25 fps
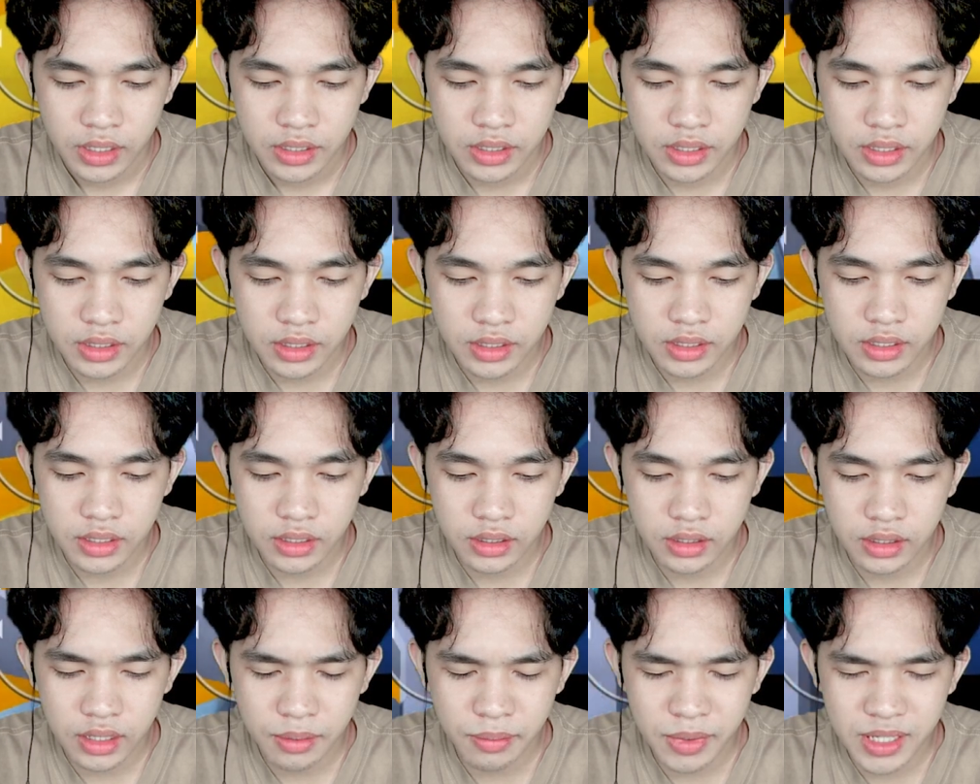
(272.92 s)
Set
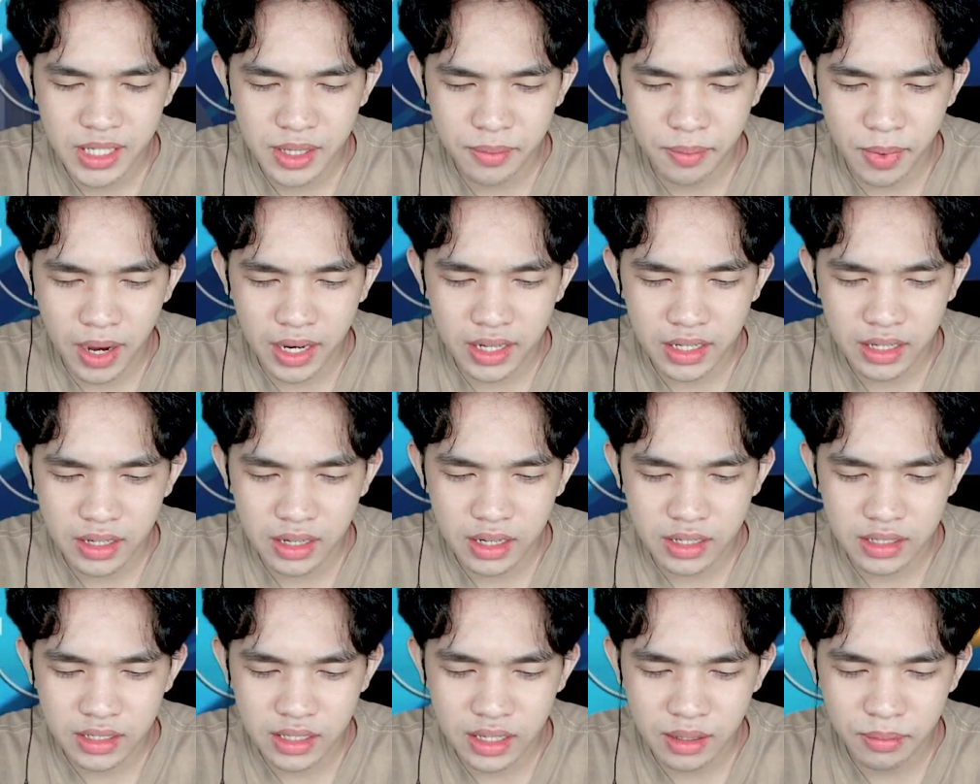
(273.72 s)
set ini masih banyak
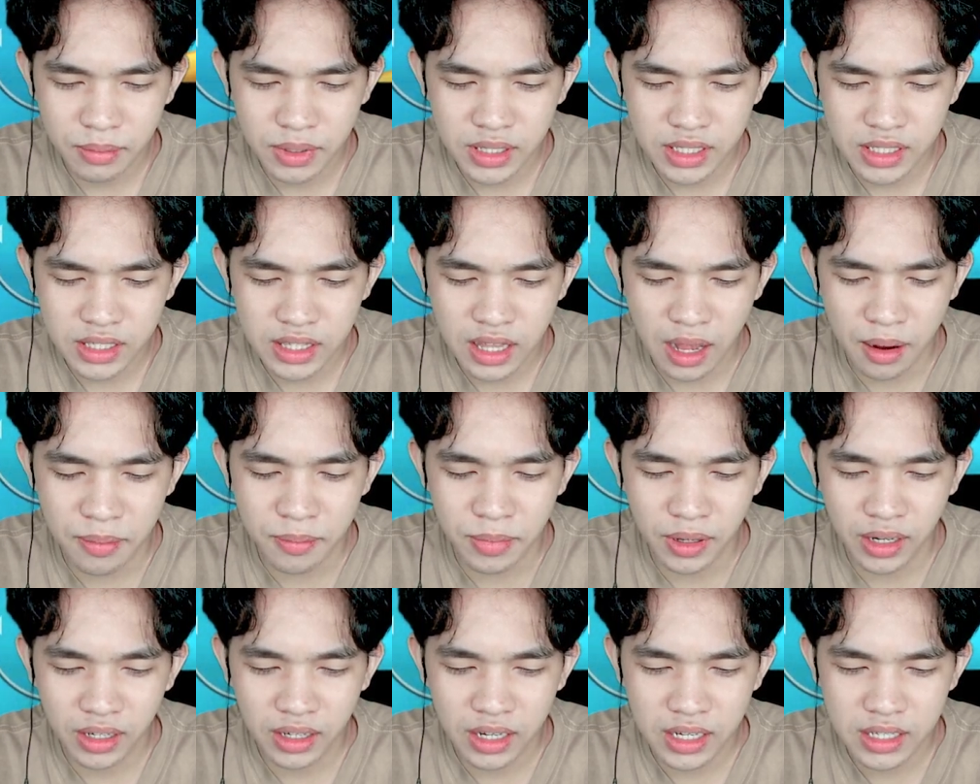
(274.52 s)
nggak sih yang main
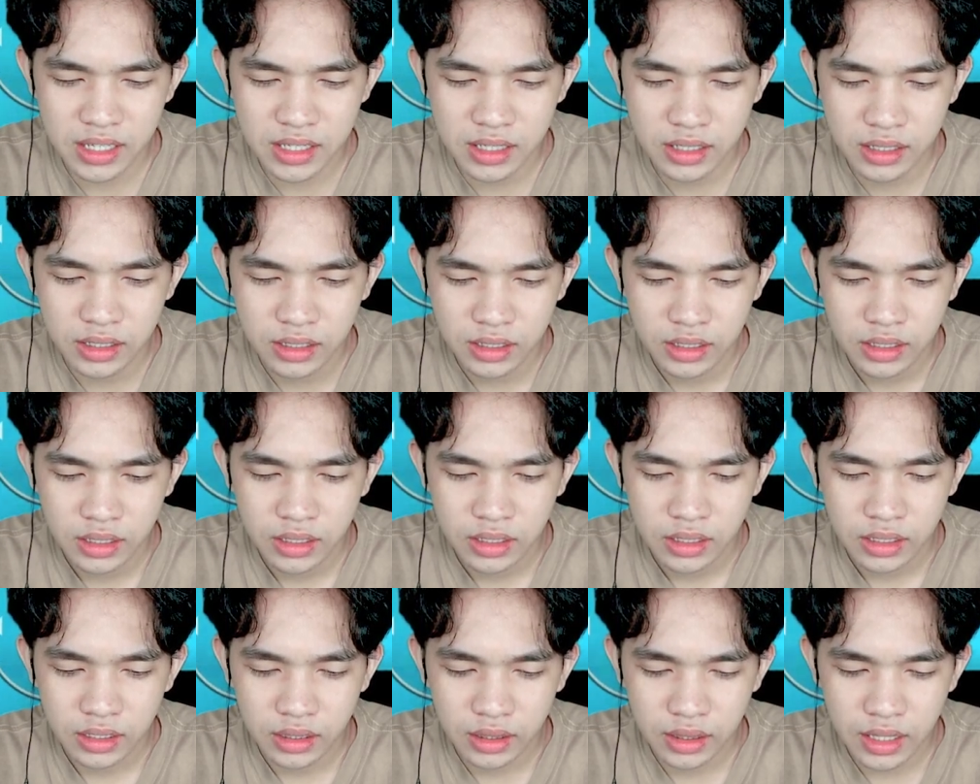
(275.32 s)
stumble guys?
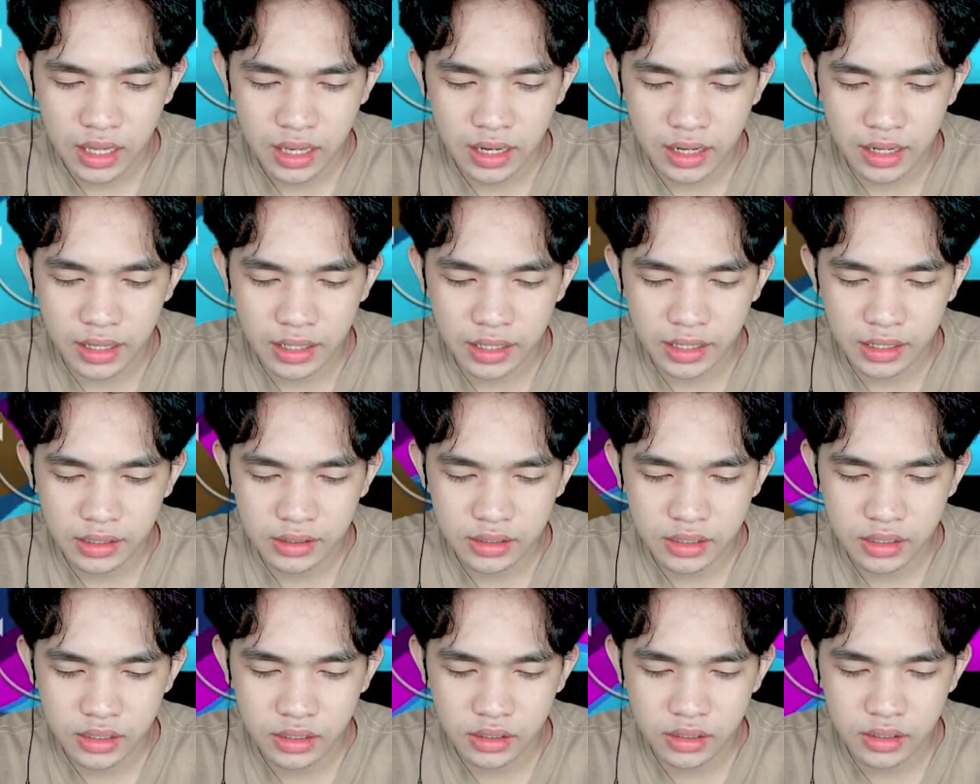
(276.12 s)
Entahlah ya.
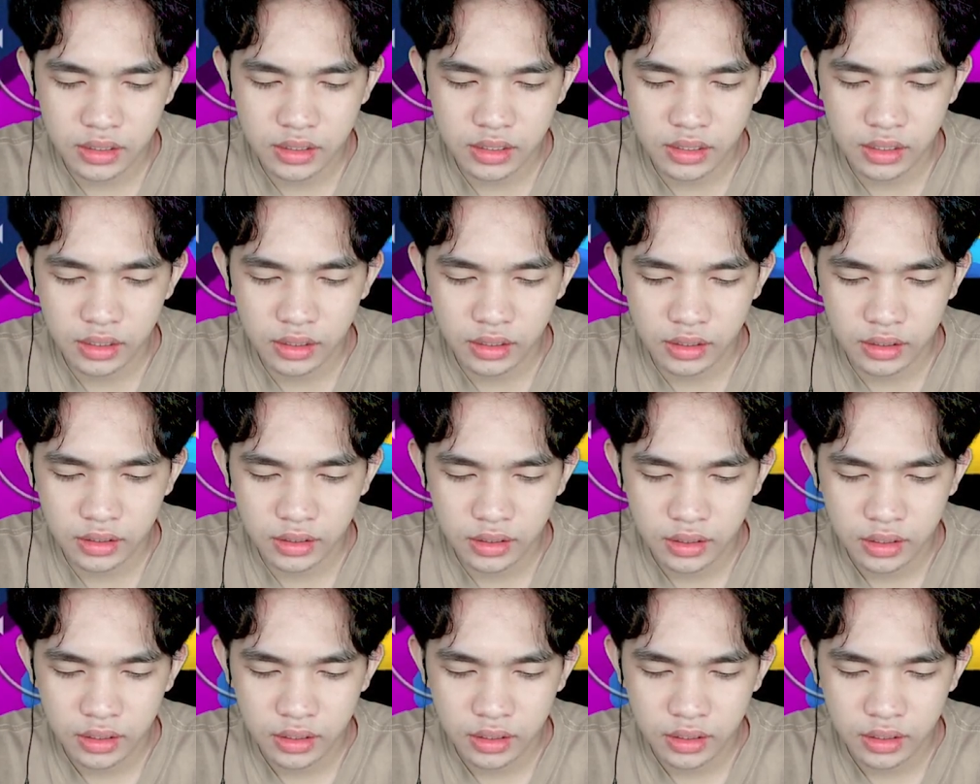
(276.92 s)
Set set.